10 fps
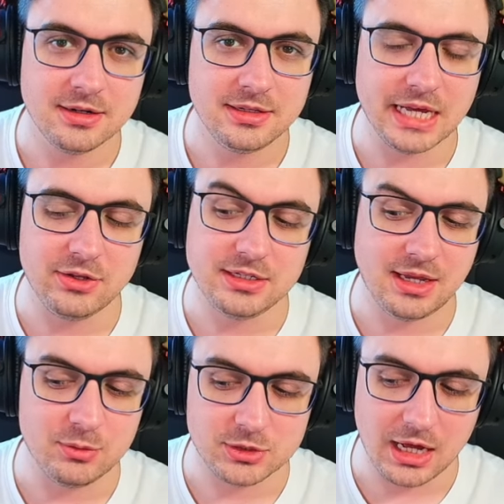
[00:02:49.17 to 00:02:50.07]
Ya no tenéis
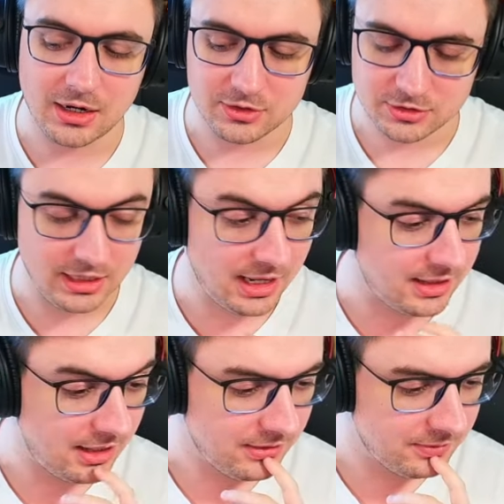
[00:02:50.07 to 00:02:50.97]
que buscarlos de
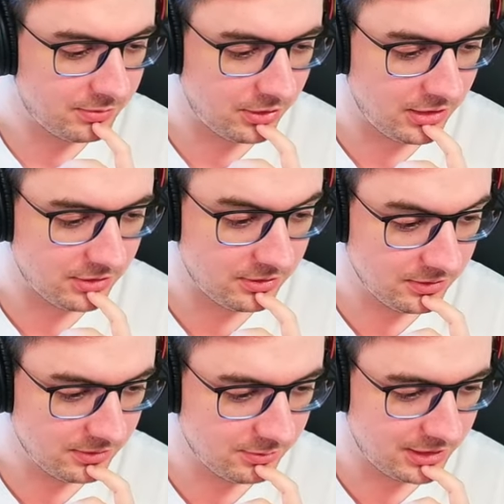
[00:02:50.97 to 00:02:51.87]
nada, ¿eh? Por cierto, por